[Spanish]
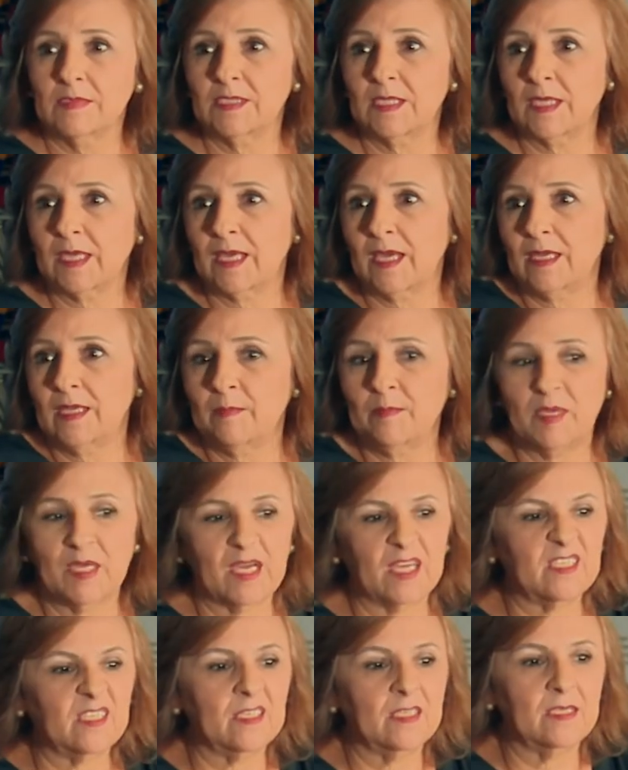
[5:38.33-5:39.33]
Se quedan en mi
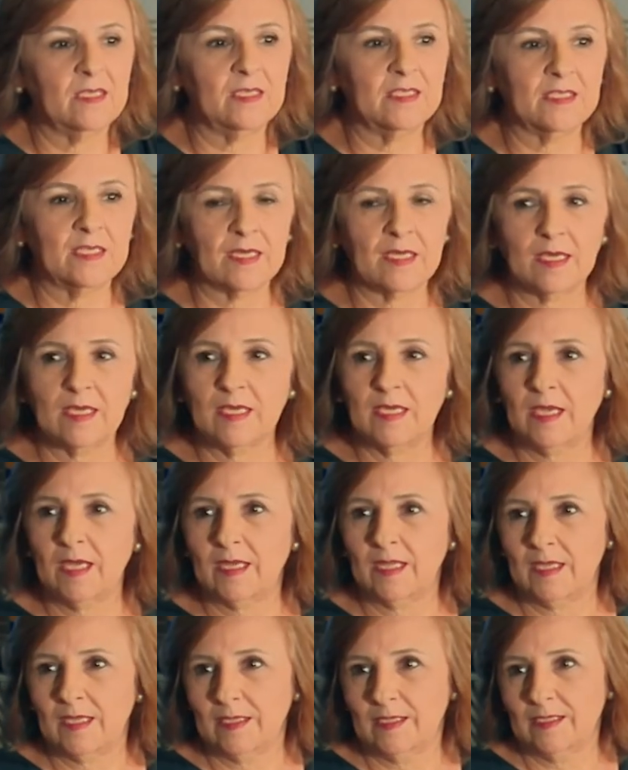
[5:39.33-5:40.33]
casa y piensa qué
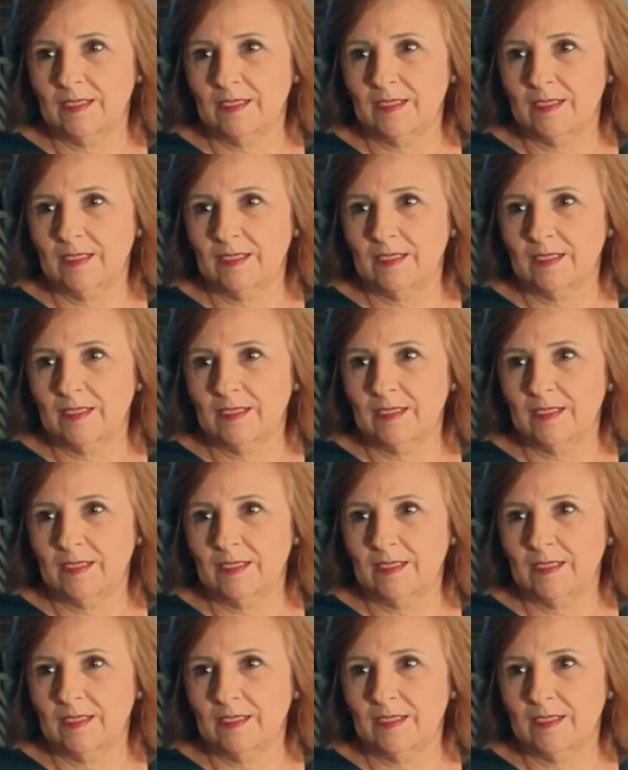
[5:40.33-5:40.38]
quiere.